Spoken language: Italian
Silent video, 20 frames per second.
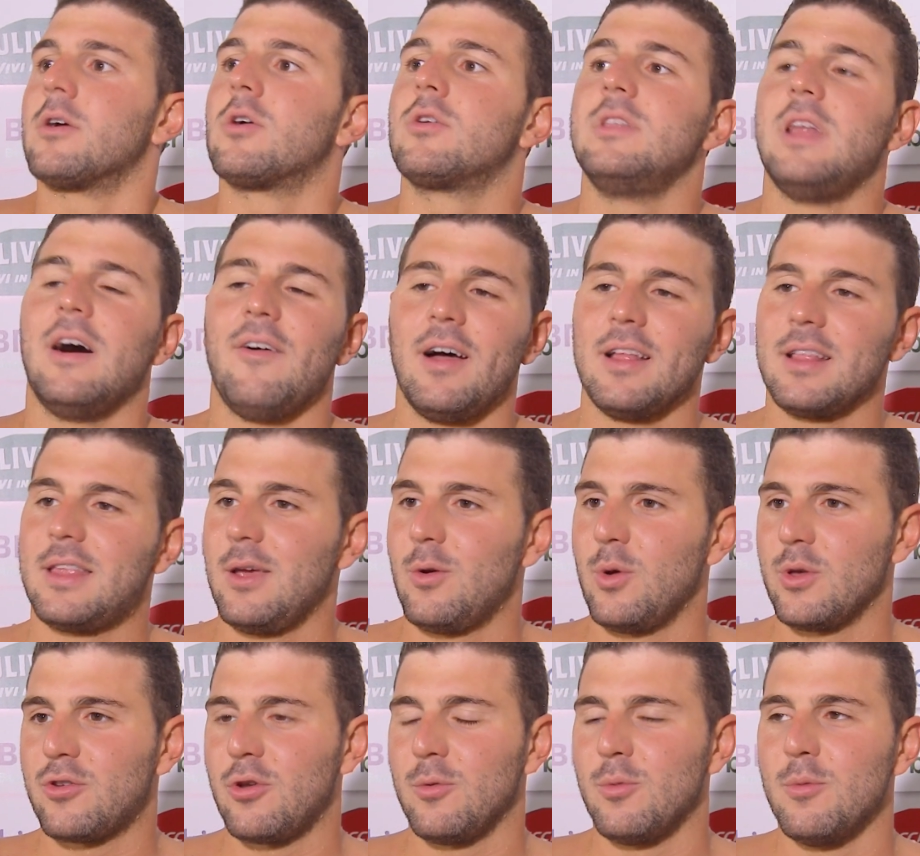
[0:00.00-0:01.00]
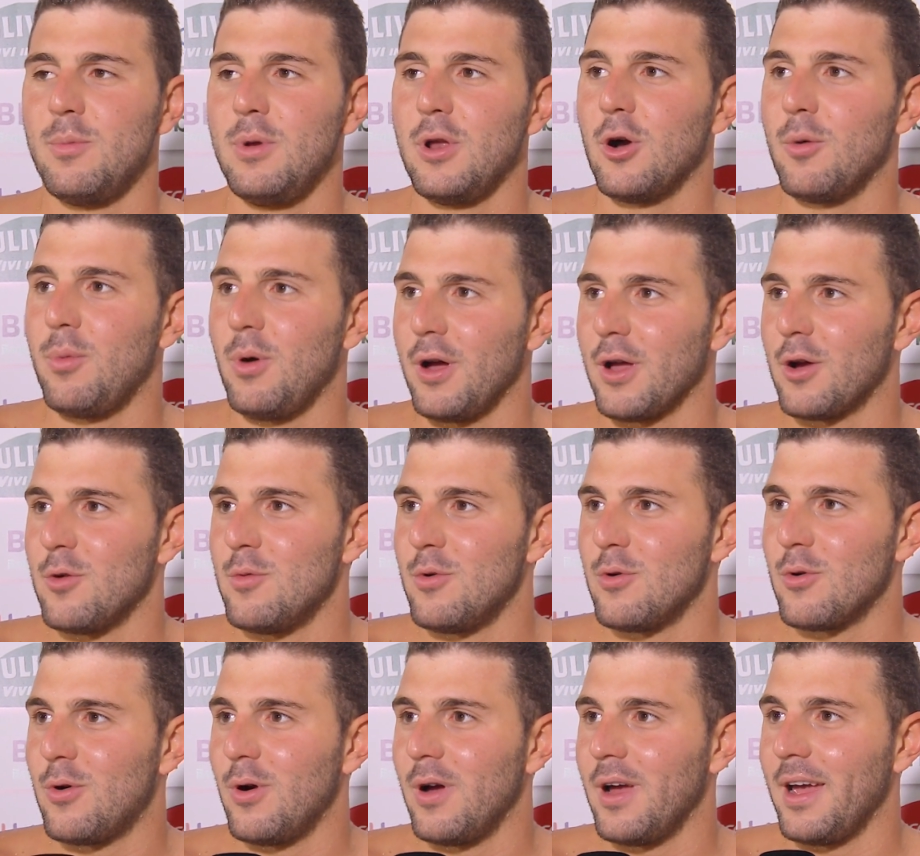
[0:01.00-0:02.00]
davanti a questo pubblico poi
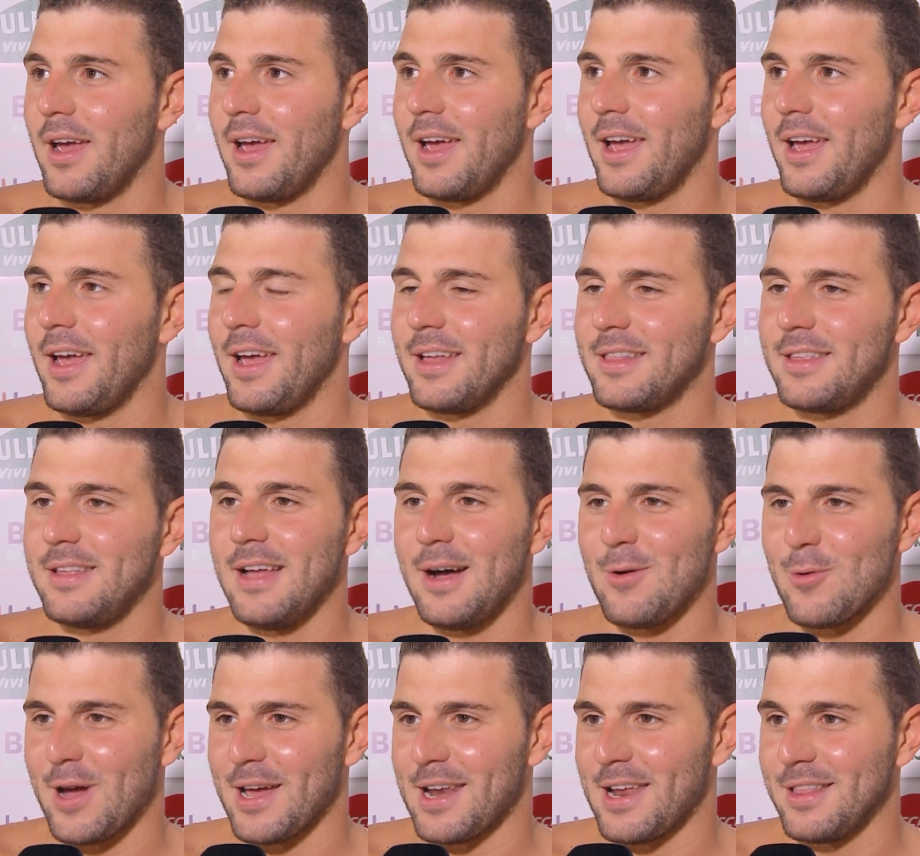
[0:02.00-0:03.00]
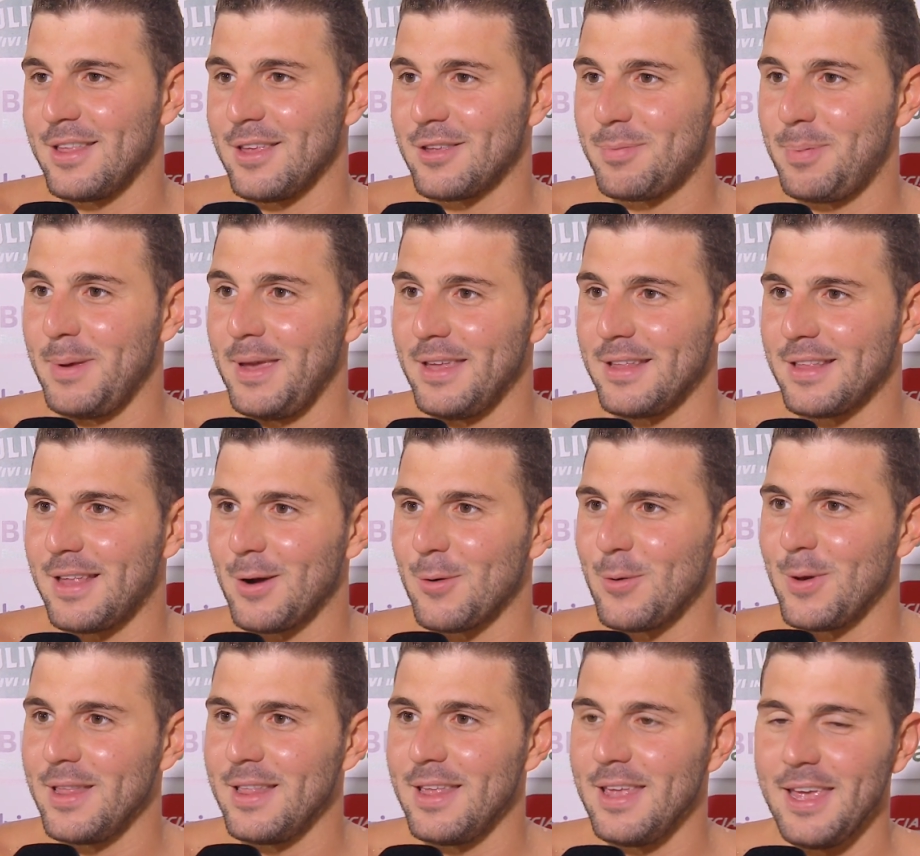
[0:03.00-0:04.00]
comunque ti dà una grande spinta,
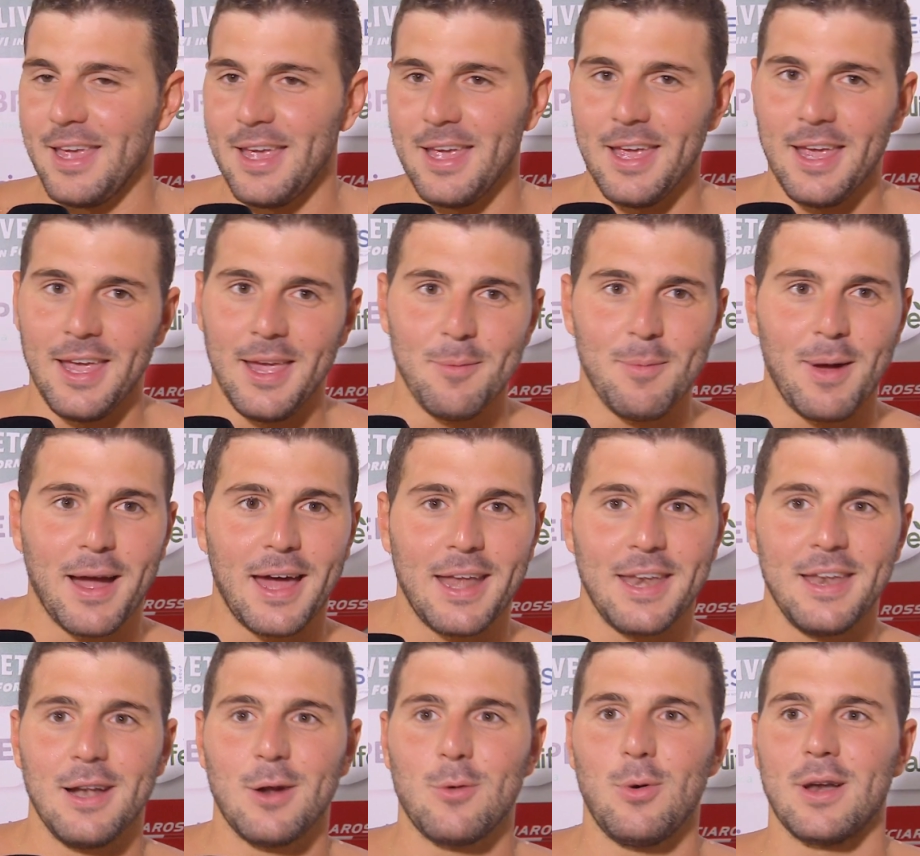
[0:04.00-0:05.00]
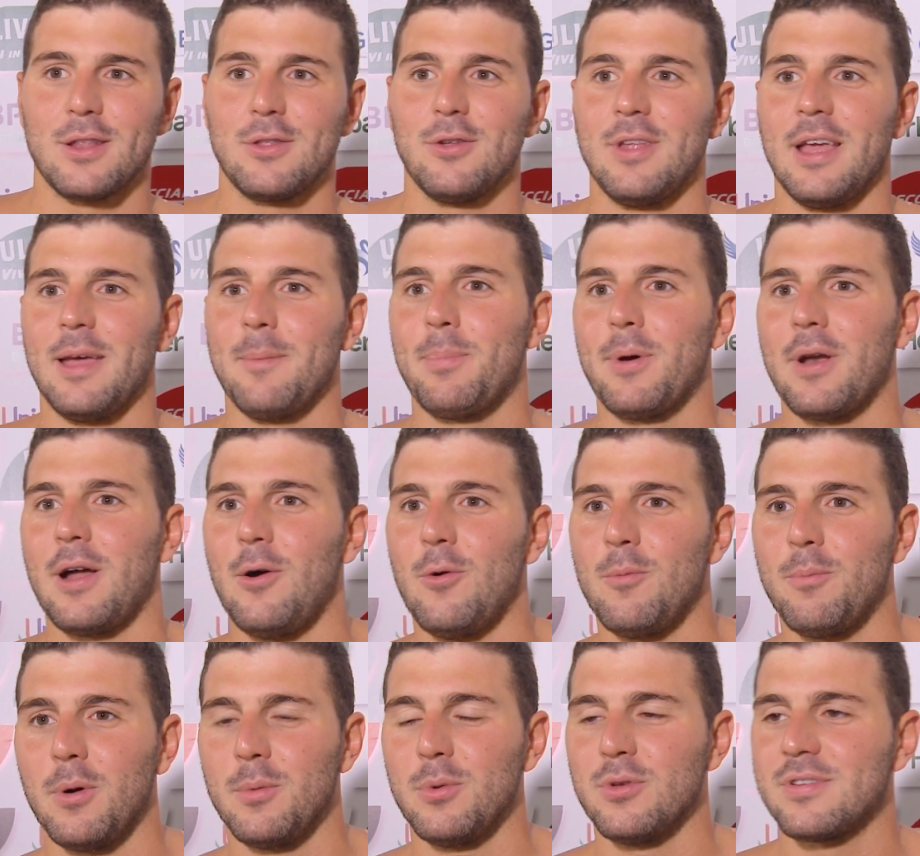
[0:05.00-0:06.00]
quindi magari nel quarto tempo eravamo un
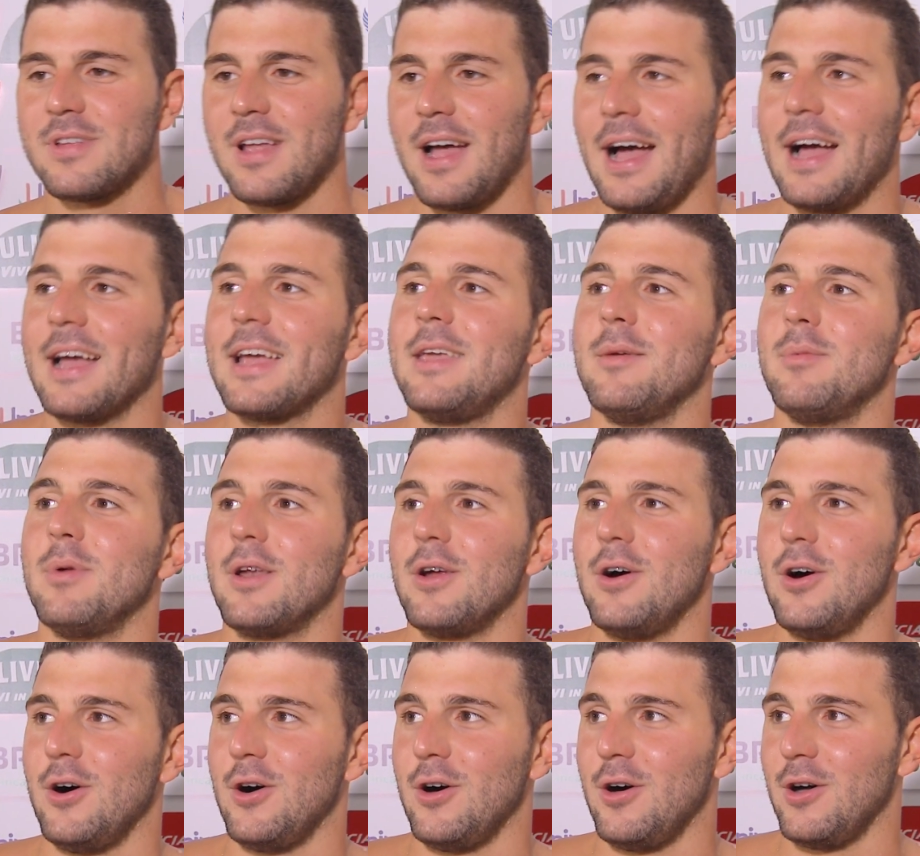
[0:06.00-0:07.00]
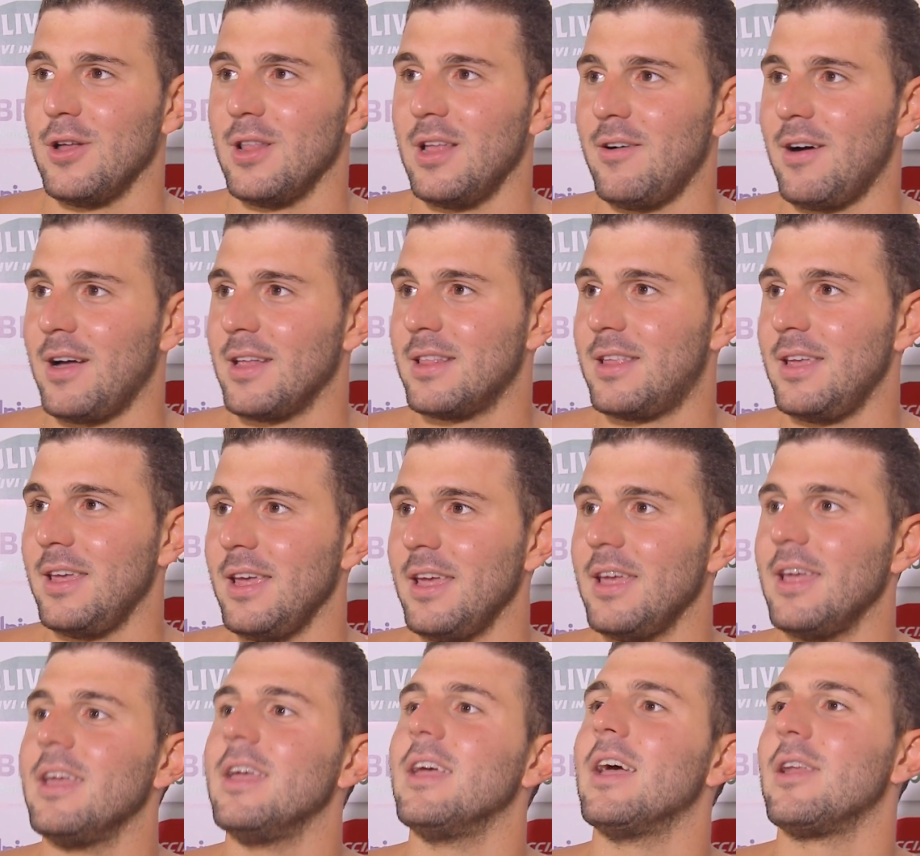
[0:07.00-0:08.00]
po' più stanchi, però
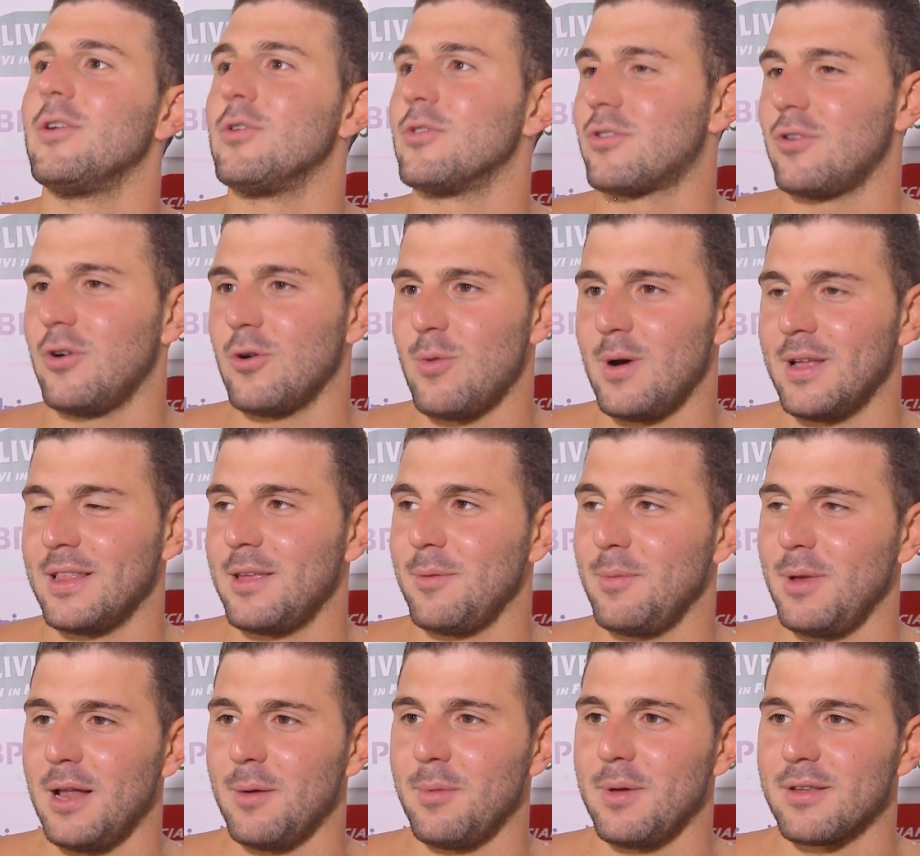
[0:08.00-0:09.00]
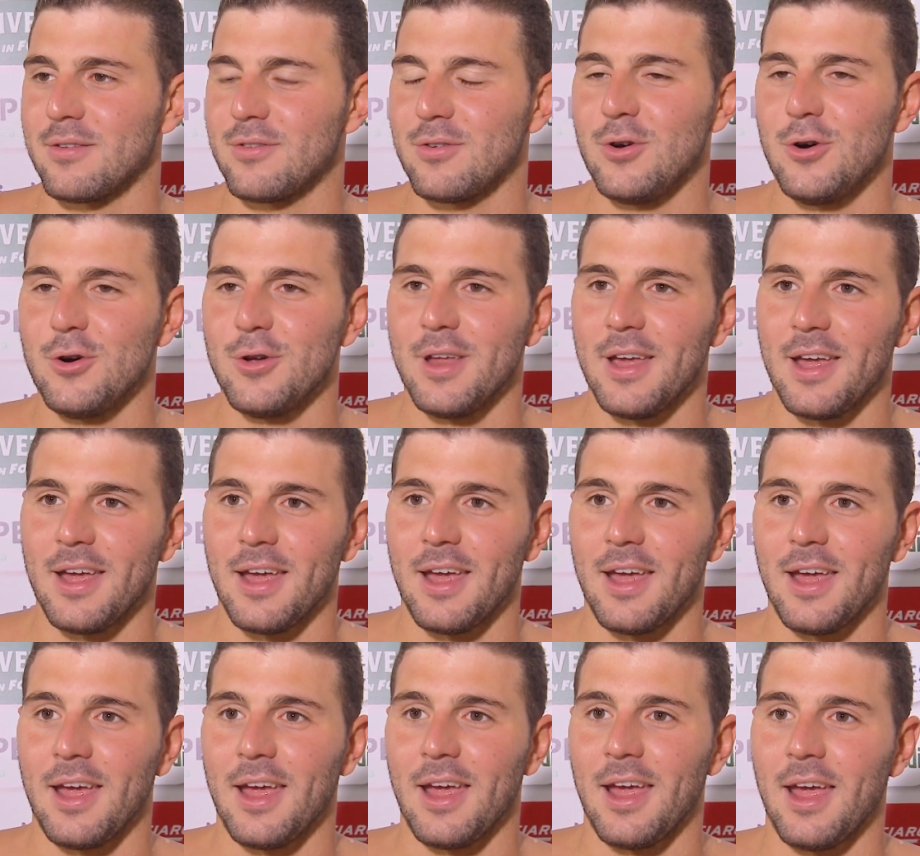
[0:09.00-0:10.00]
davanti a non so quante mila
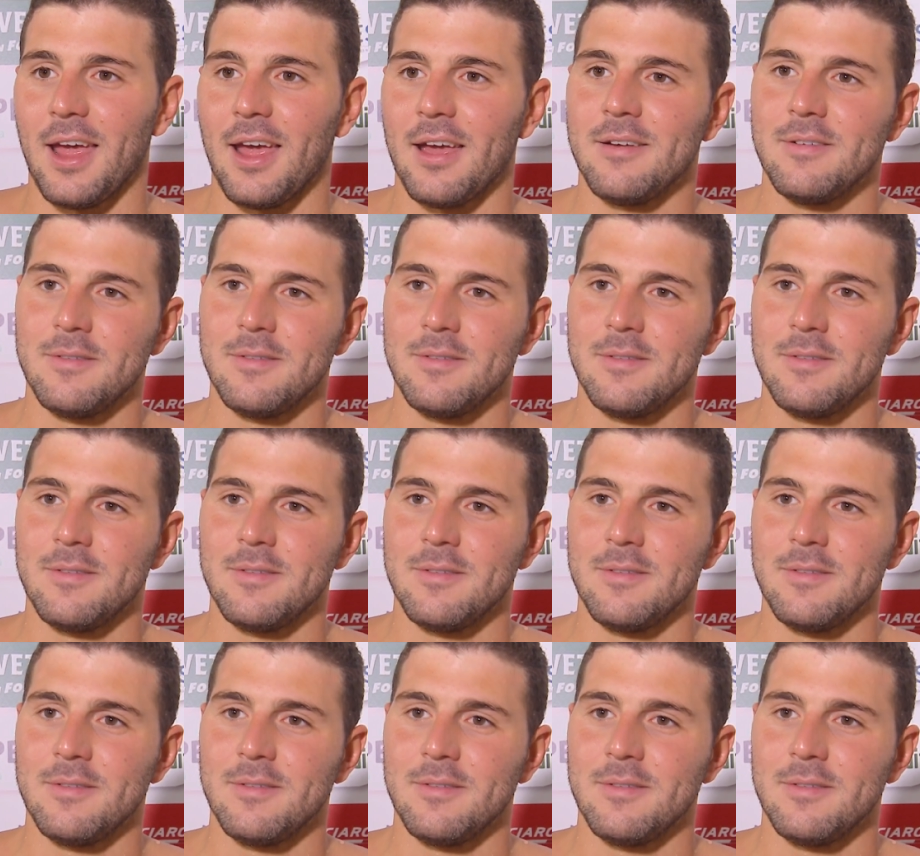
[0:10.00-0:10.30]
persone